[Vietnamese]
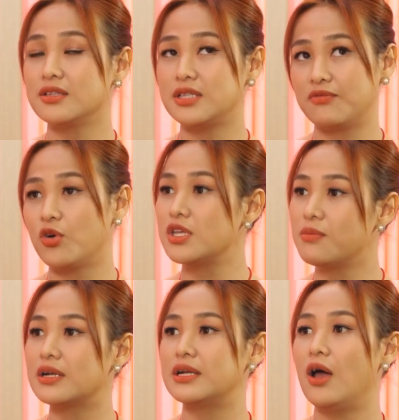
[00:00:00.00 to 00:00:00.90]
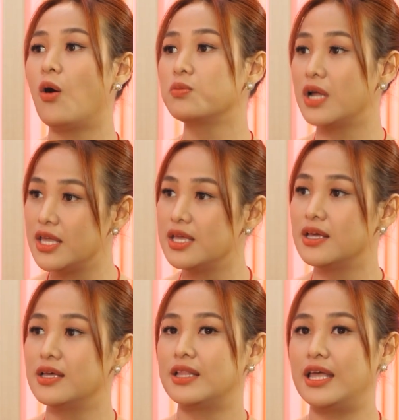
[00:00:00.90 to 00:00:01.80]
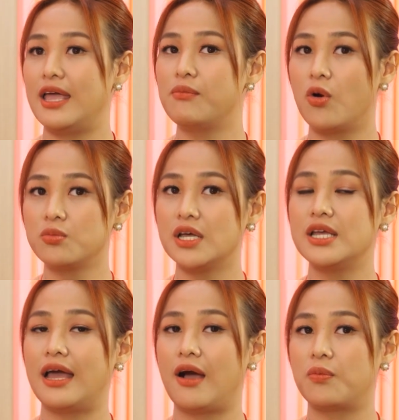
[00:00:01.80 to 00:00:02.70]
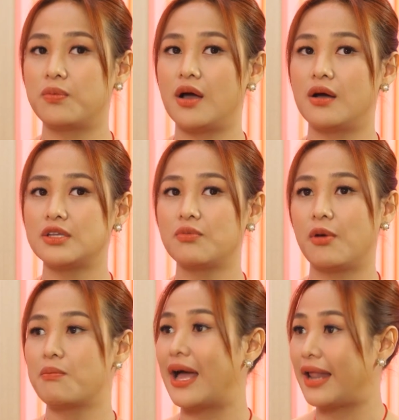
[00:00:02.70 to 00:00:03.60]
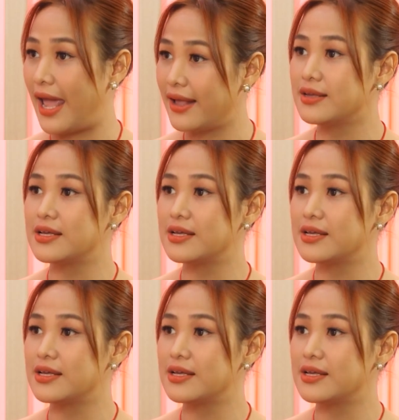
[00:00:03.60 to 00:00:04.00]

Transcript: lên thành phố Hồ Chí Minh để ôn thi. Thì em ôn thi đại học trong vòng 3 tháng.